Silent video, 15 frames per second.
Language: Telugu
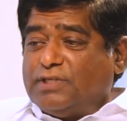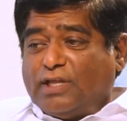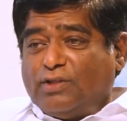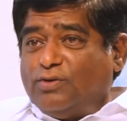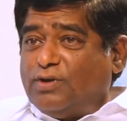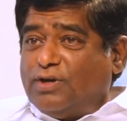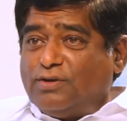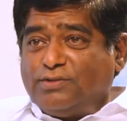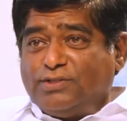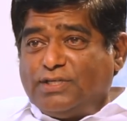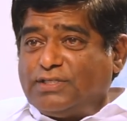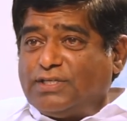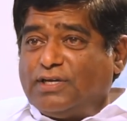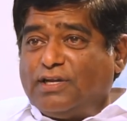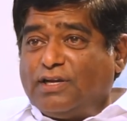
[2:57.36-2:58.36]
జాదవ్ గారు
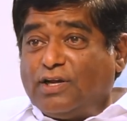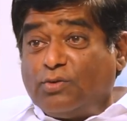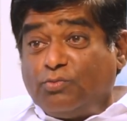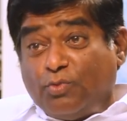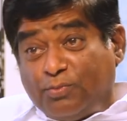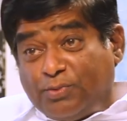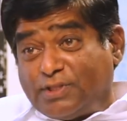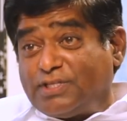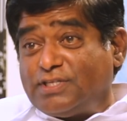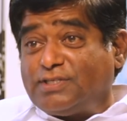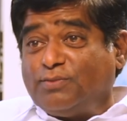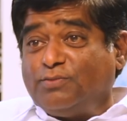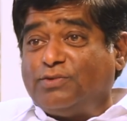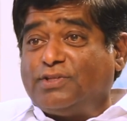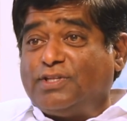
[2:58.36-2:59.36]
జయశంకర్ గారు భూపతి
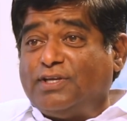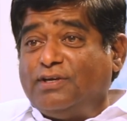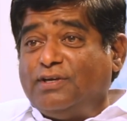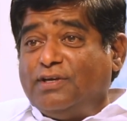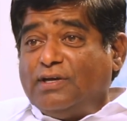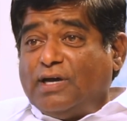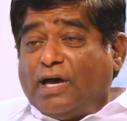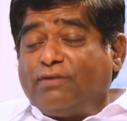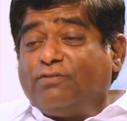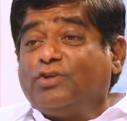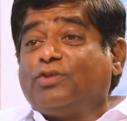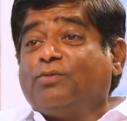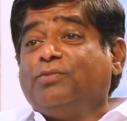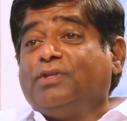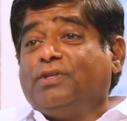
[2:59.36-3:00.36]
కృష్ణమూర్తి
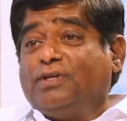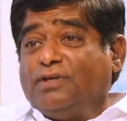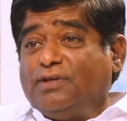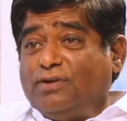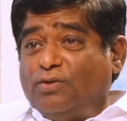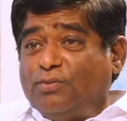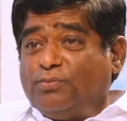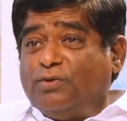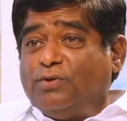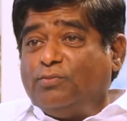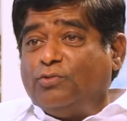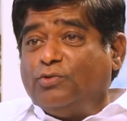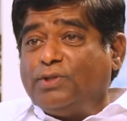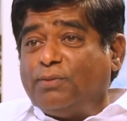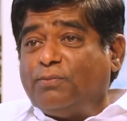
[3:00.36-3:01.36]
అరవై తొమ్మిదిలో
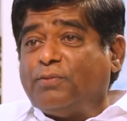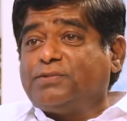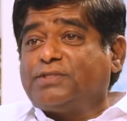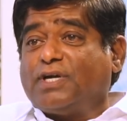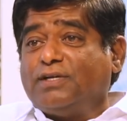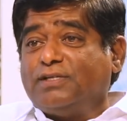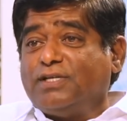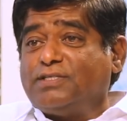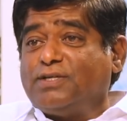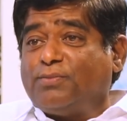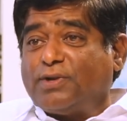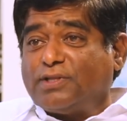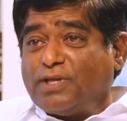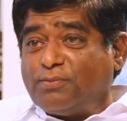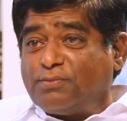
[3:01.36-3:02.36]
ఉద్యమం స్టార్ట్ చేసిన
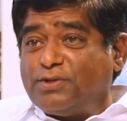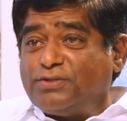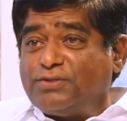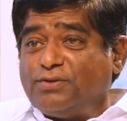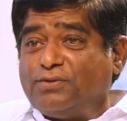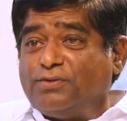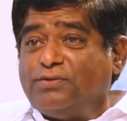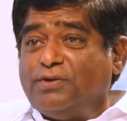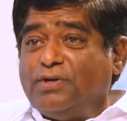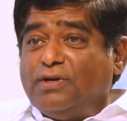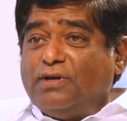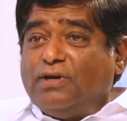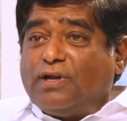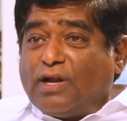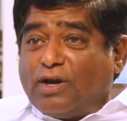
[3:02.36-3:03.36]
ప్రతాప్ కిషోర్
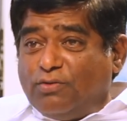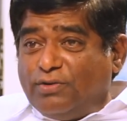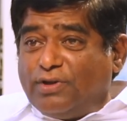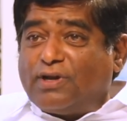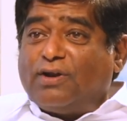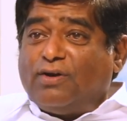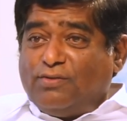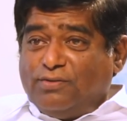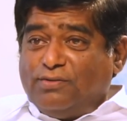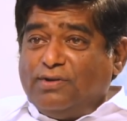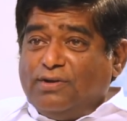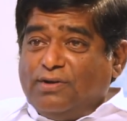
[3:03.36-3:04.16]
రఘువీర్ రావు